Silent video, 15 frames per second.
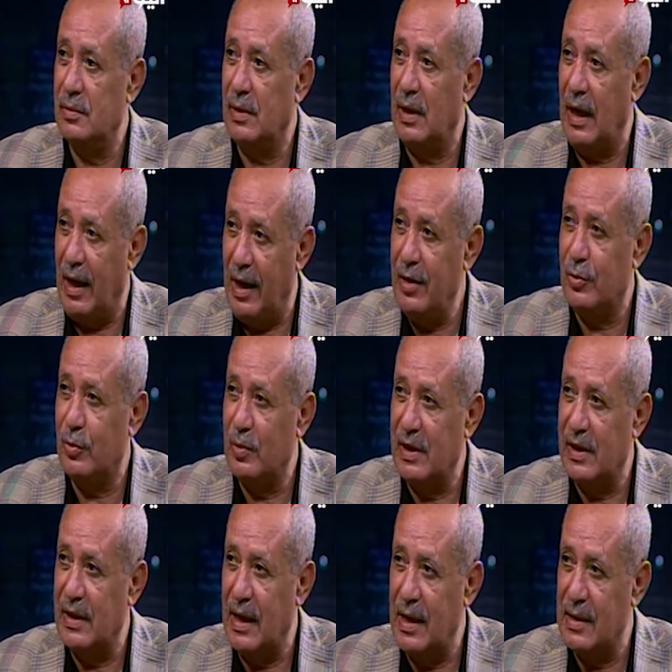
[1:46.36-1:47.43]
أعادوا
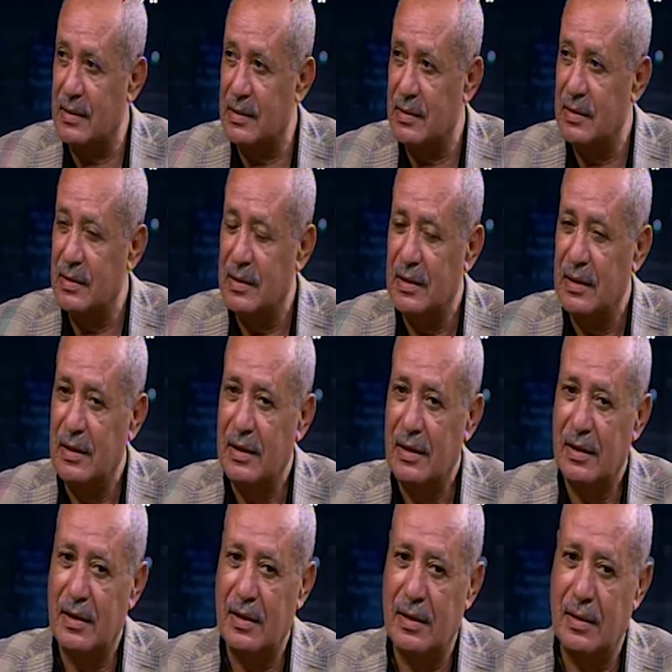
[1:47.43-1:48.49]
للناس
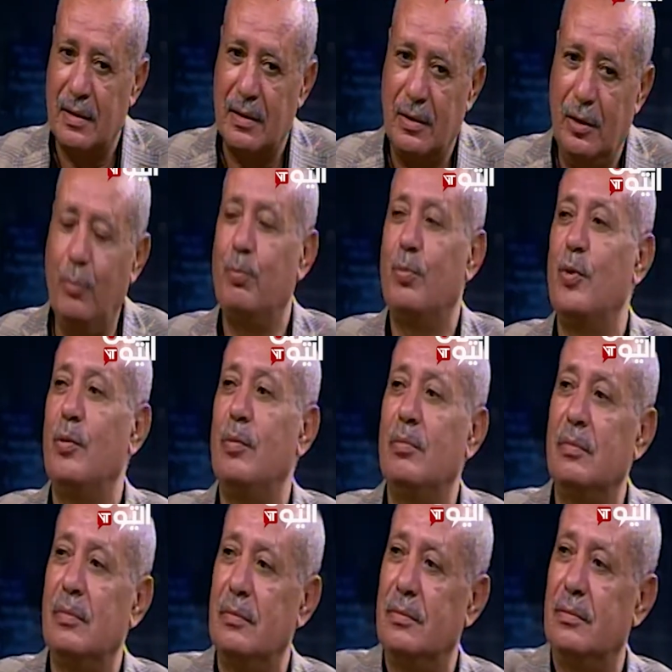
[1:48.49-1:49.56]
آه، حبهم
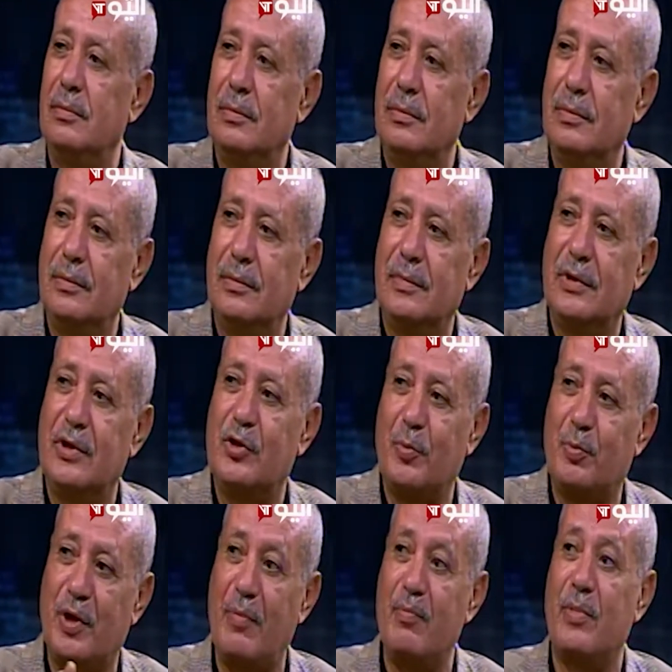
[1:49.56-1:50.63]

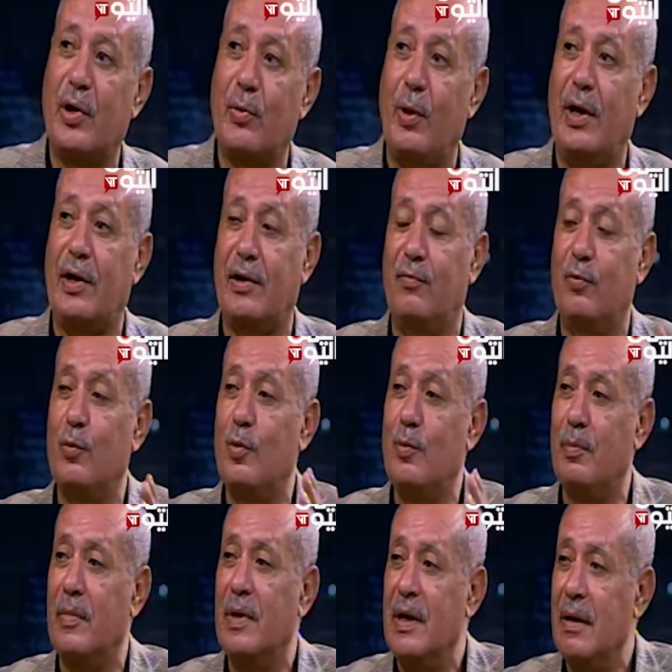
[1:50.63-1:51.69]
لسبتمبر وعرفوهم
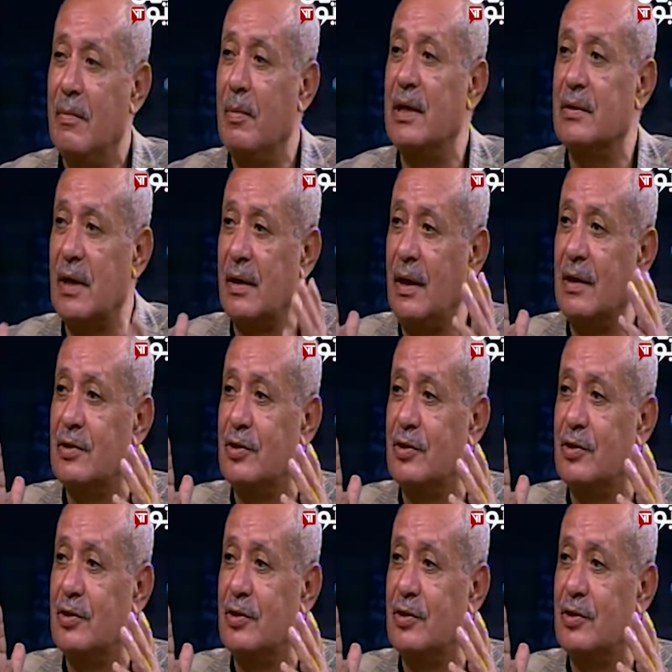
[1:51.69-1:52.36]
ما صنعت